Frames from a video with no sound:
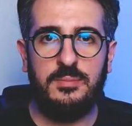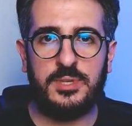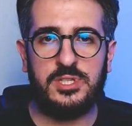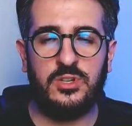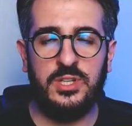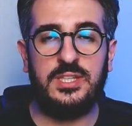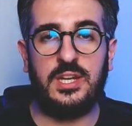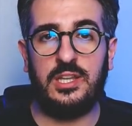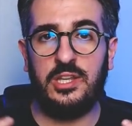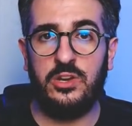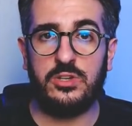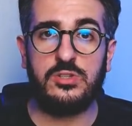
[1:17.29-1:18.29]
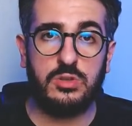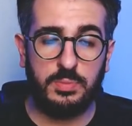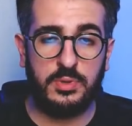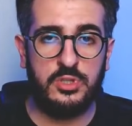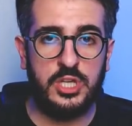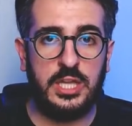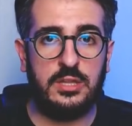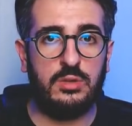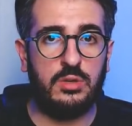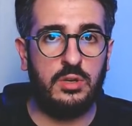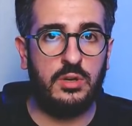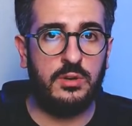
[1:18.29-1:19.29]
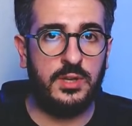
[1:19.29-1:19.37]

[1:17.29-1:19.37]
Passione Inter e del nostro progetto.